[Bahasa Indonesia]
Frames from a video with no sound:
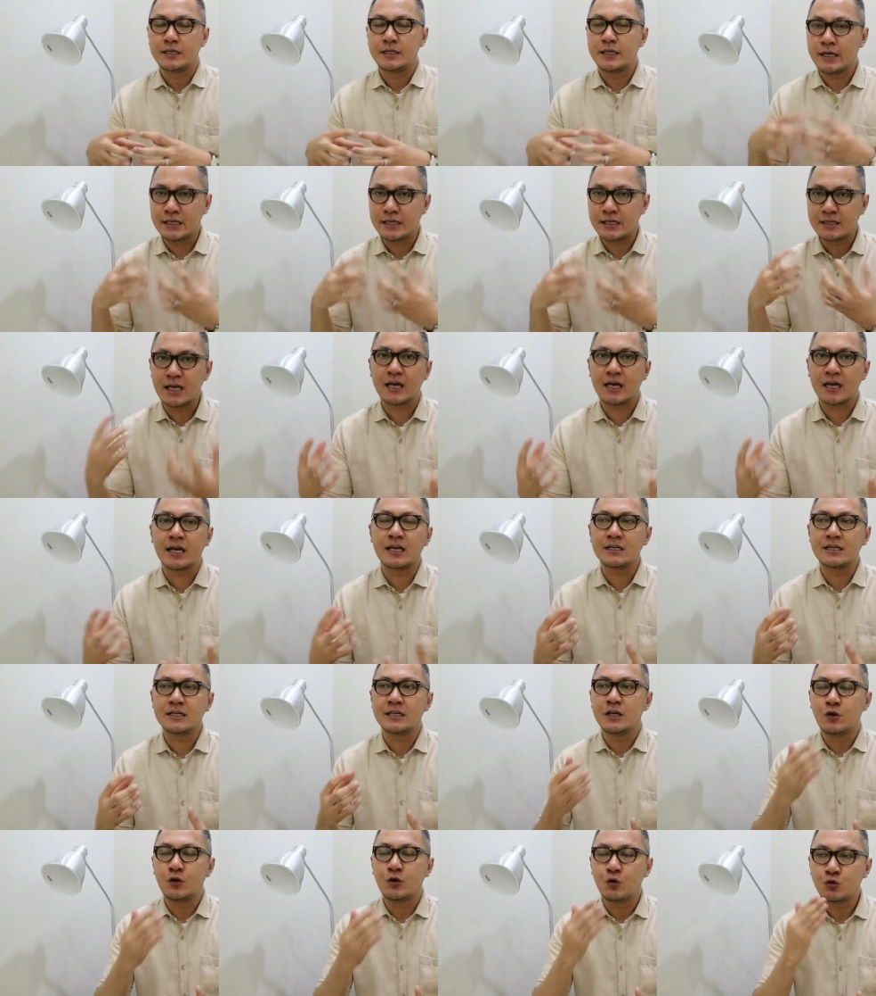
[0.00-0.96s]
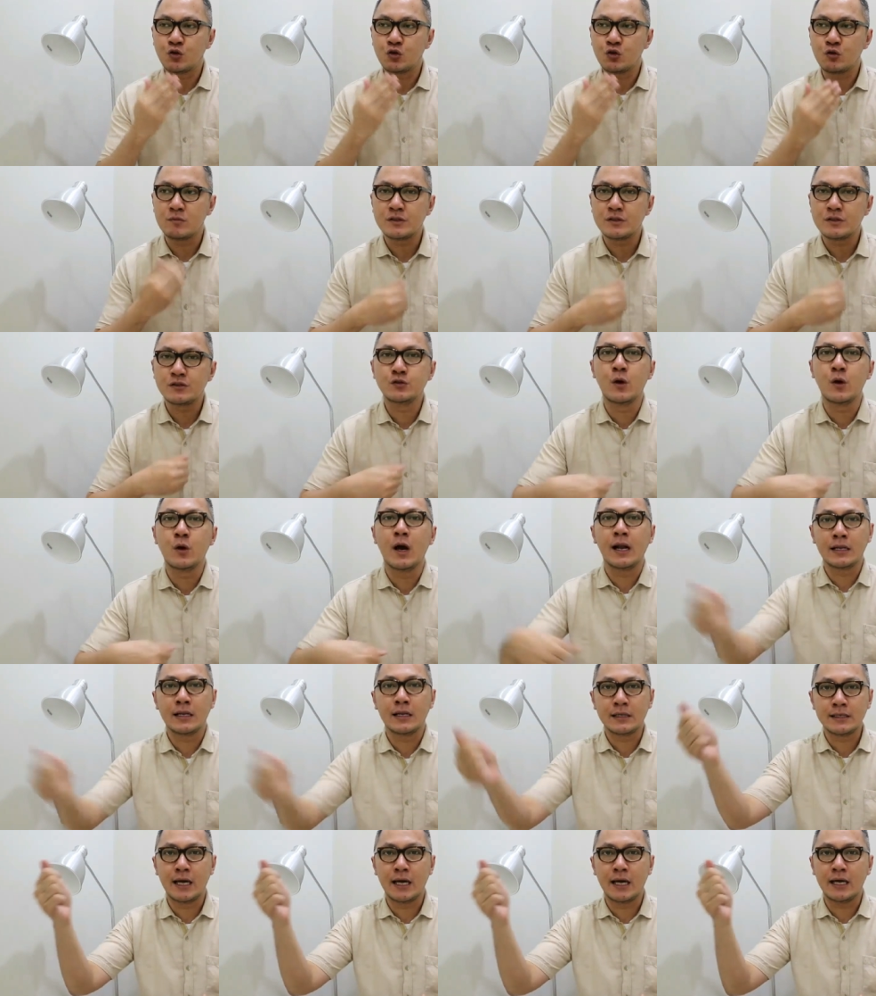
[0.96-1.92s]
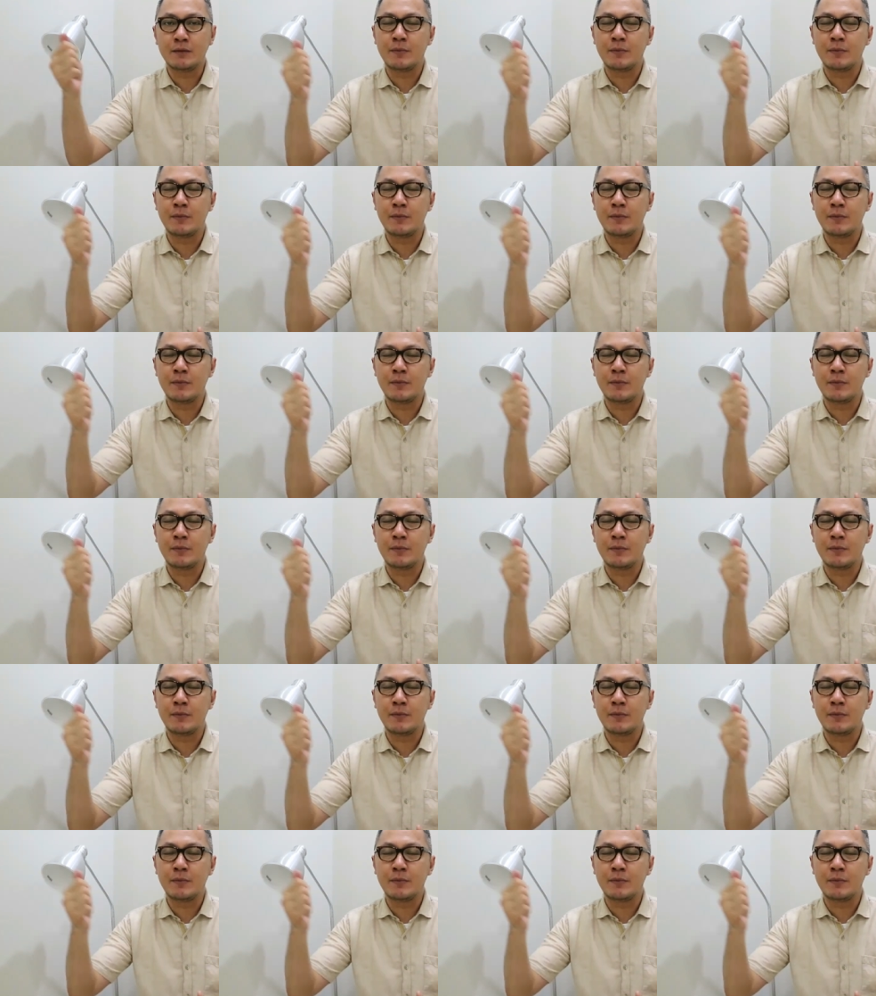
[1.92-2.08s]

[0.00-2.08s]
Ya kita akan untuk menjualnya,